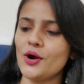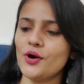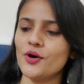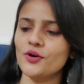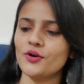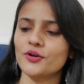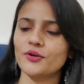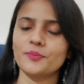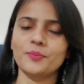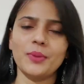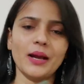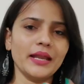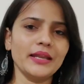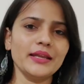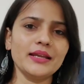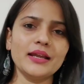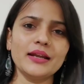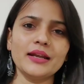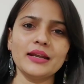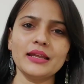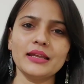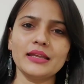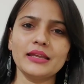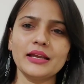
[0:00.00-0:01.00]
और बाय
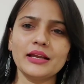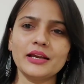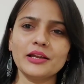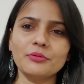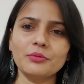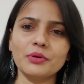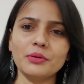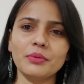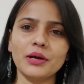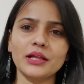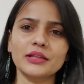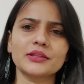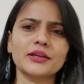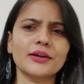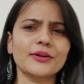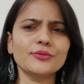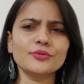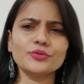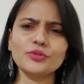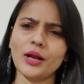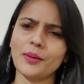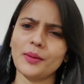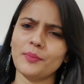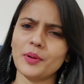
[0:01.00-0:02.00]
करने की अगर मैं बात
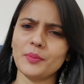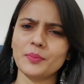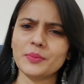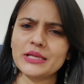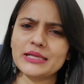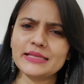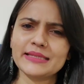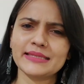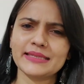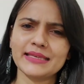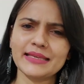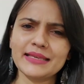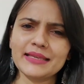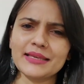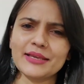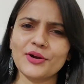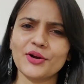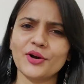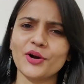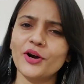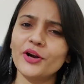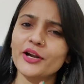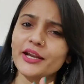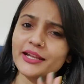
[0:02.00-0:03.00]
करूँ तो आप अपनी स्किन के
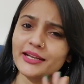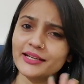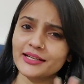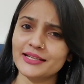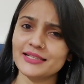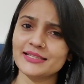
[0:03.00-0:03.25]
अकॉर्डिंग